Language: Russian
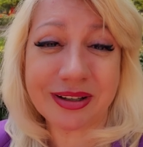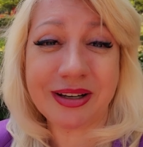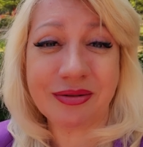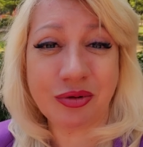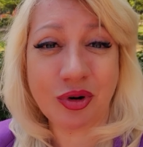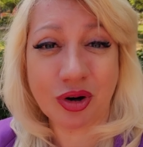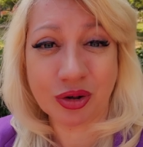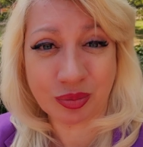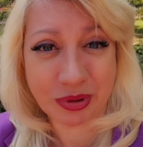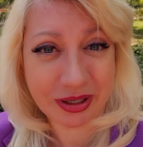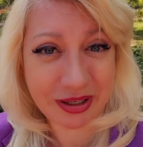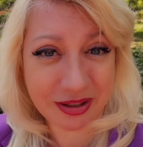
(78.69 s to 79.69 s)
его от
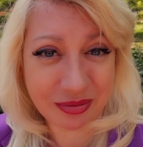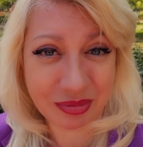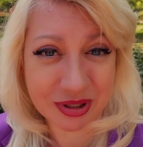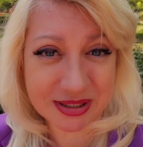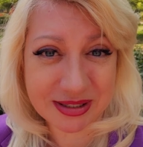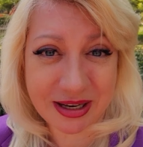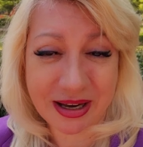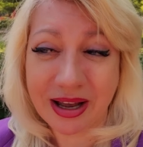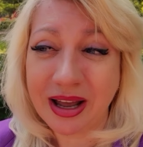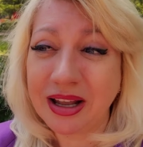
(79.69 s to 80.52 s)
плохих мыслей.